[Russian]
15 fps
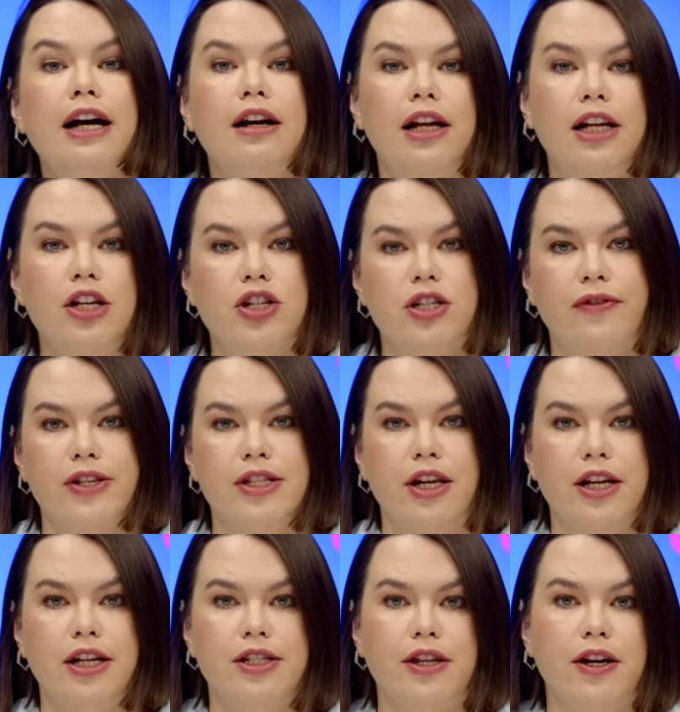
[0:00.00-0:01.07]
количество
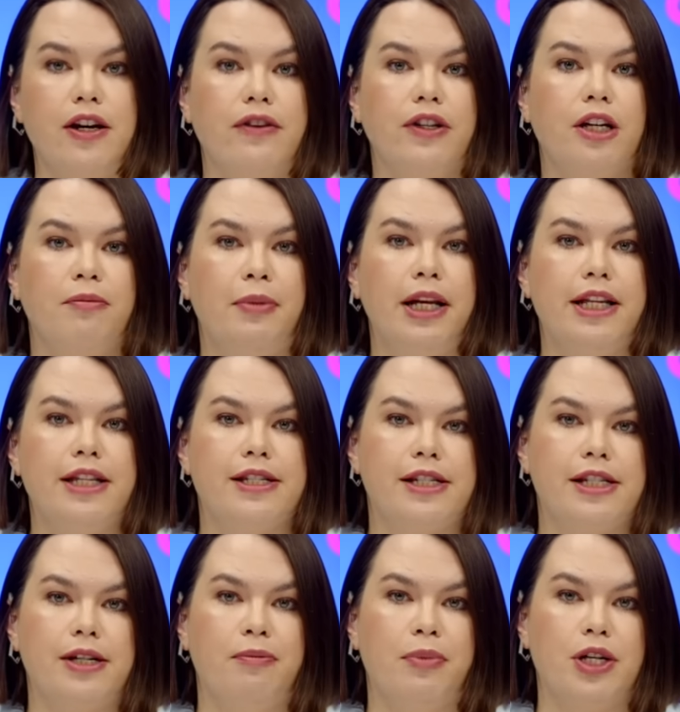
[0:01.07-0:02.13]
зарегистрированных
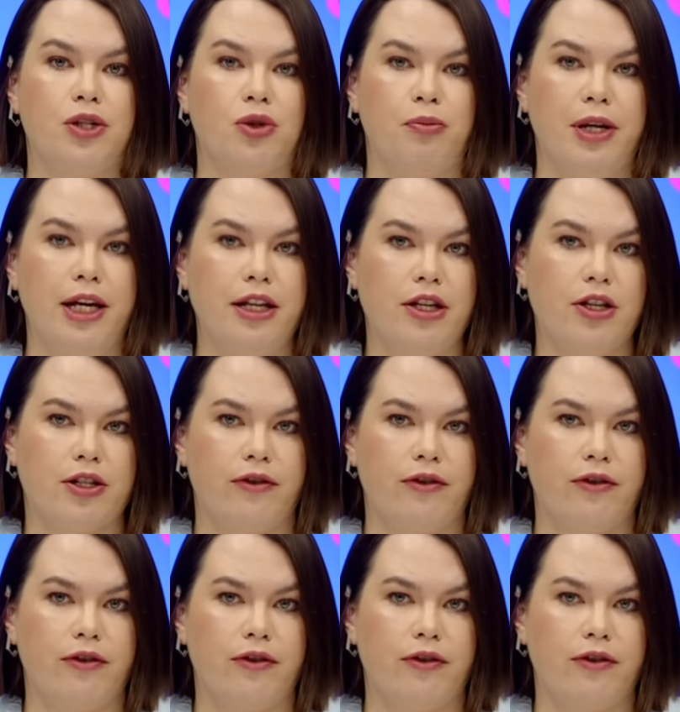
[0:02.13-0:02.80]
полицией преступлений,